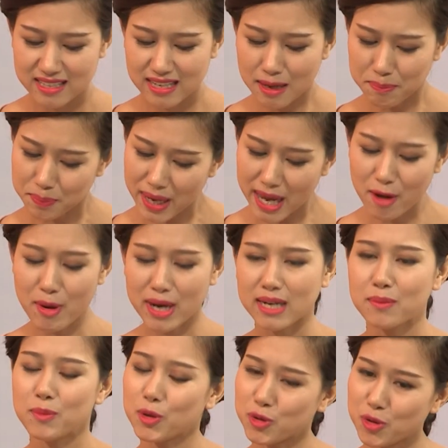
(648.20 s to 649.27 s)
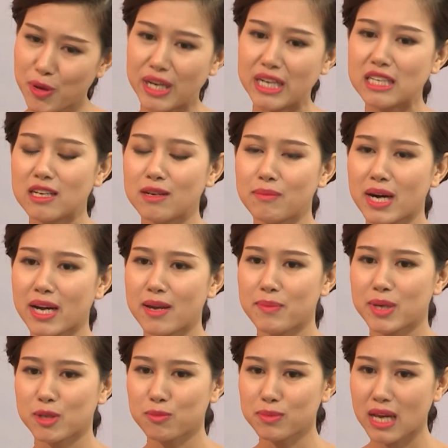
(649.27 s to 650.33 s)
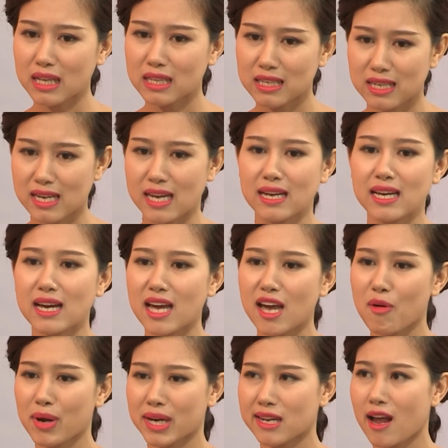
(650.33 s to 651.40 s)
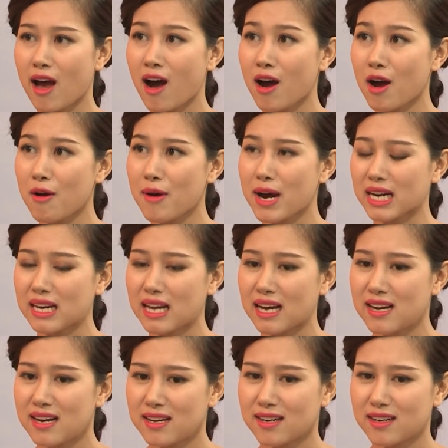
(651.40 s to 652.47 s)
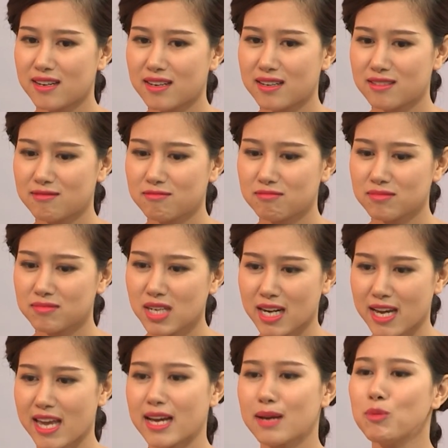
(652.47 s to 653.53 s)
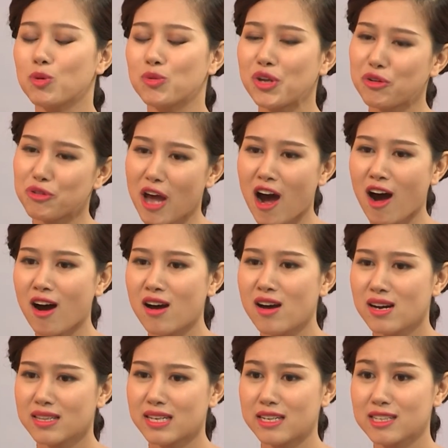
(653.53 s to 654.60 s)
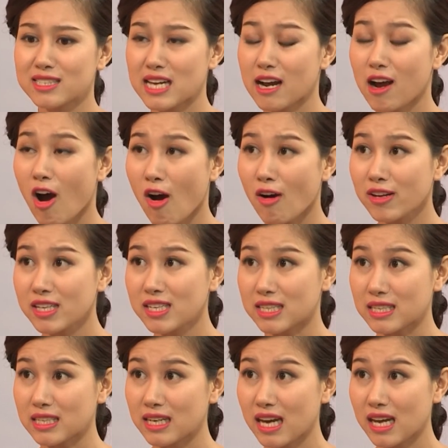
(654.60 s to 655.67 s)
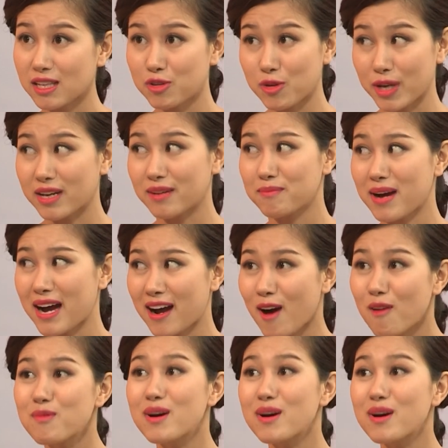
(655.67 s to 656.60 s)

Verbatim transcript: lập kế hoạch là một chuyện nhưng mà khi mà chúng ta thực hiện cái kế hoạch đó hoặc là uh, thực hiện cái mục tiêu đó thì nó sẽ có những cái chuyện mà không